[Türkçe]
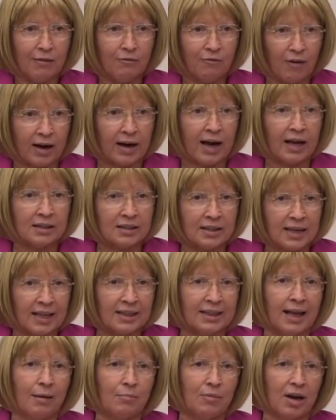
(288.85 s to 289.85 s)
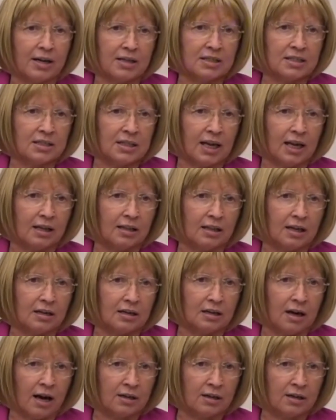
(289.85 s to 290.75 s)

Fakat ketemlerin sayılarının